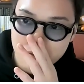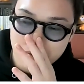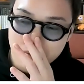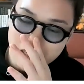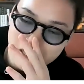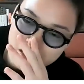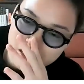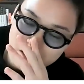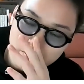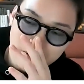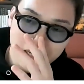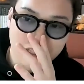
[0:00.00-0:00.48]

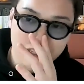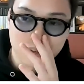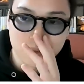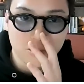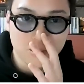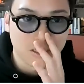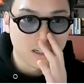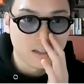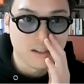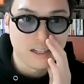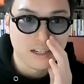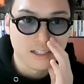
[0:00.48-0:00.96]
まあ1枚か
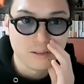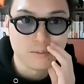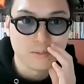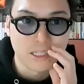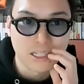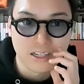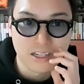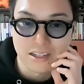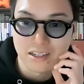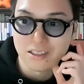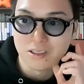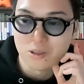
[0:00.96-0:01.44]
どうか、あの、
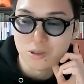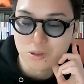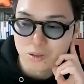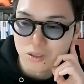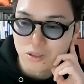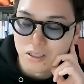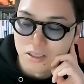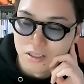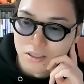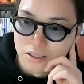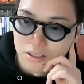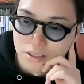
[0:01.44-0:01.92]
まあ、あれによ
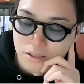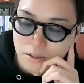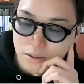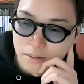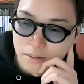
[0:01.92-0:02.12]
るか。